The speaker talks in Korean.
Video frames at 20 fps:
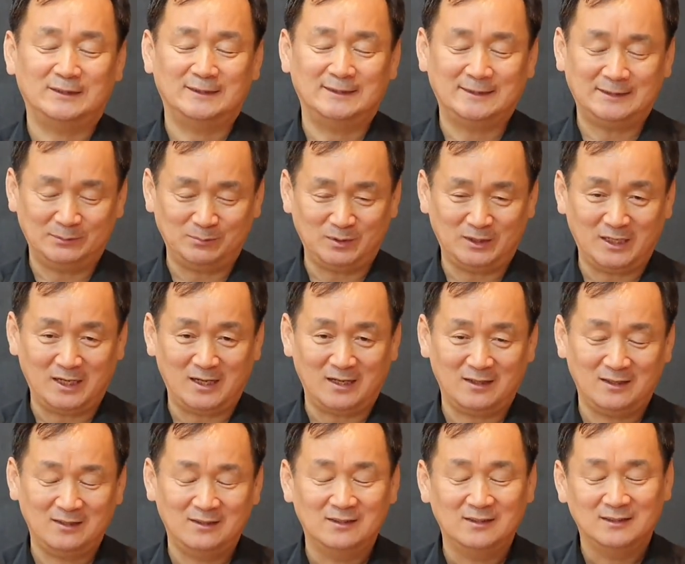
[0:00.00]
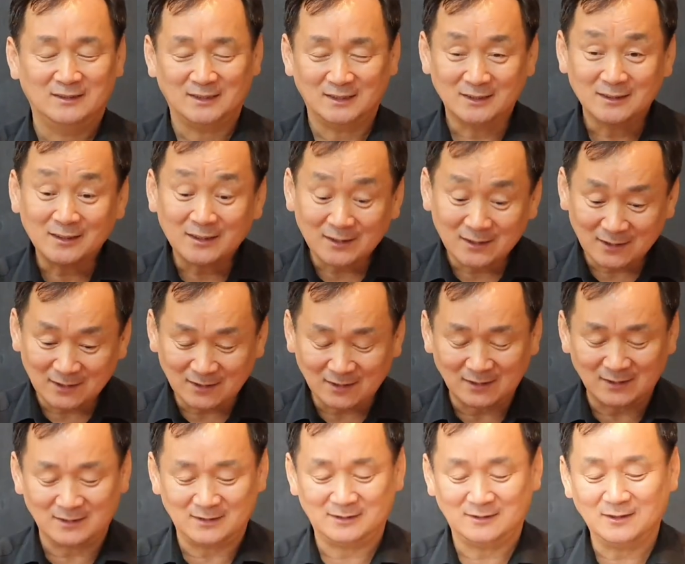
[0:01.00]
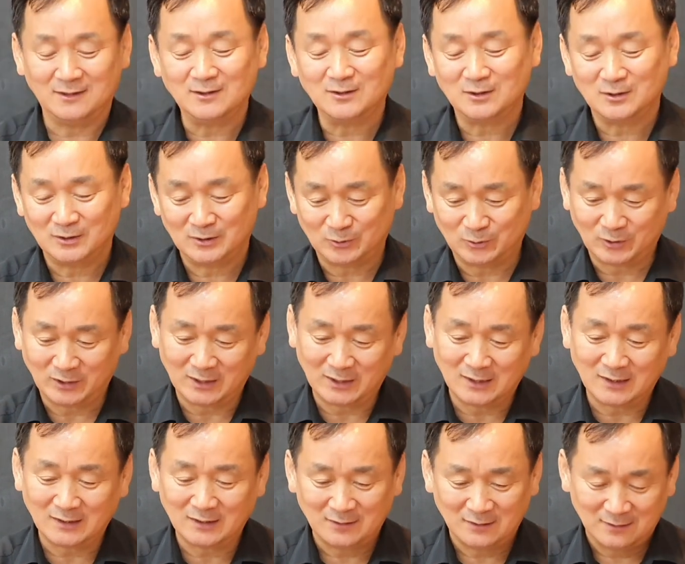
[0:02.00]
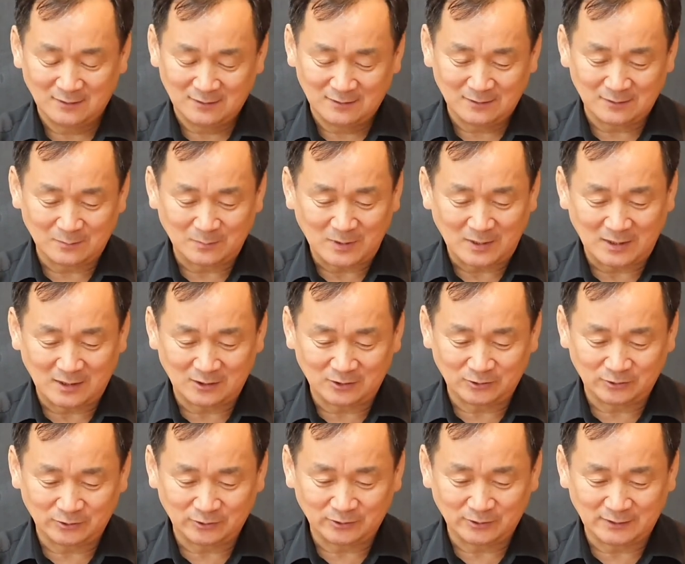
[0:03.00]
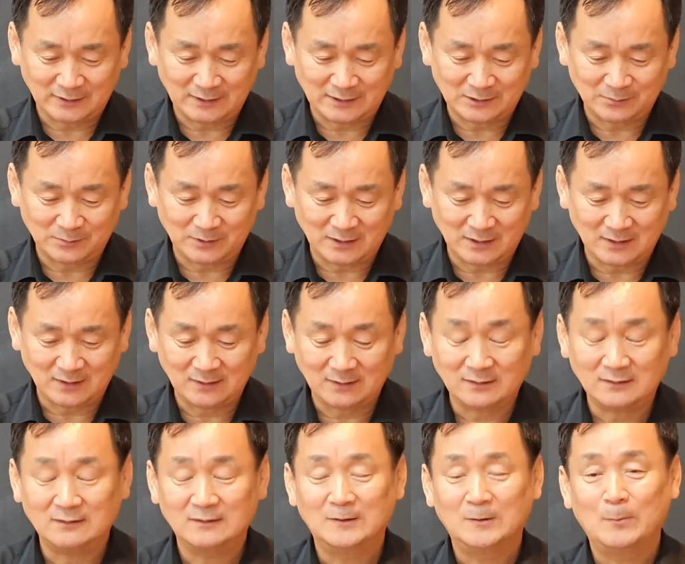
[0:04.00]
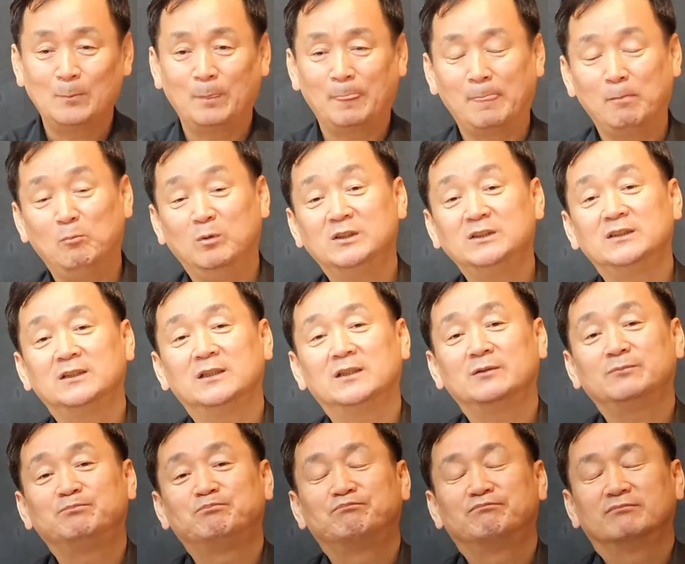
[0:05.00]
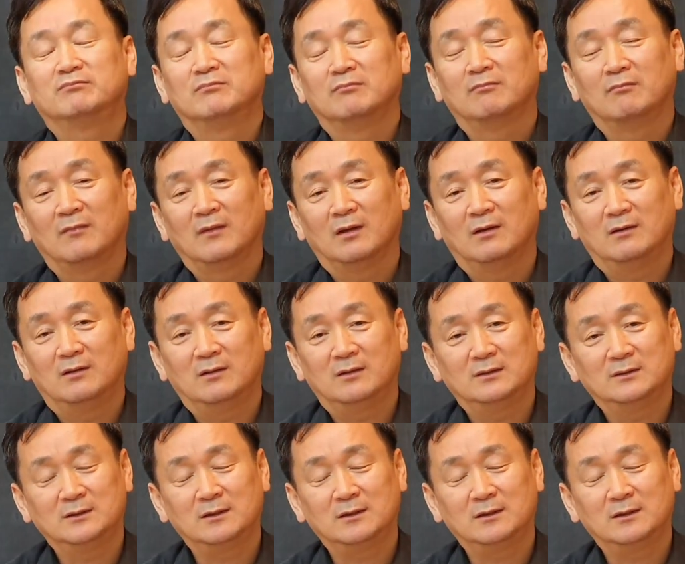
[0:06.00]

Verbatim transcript: 있습니다. 이러한 것에 대해서 우리가 아, 말할 수 있겠습니다. 먼저 어,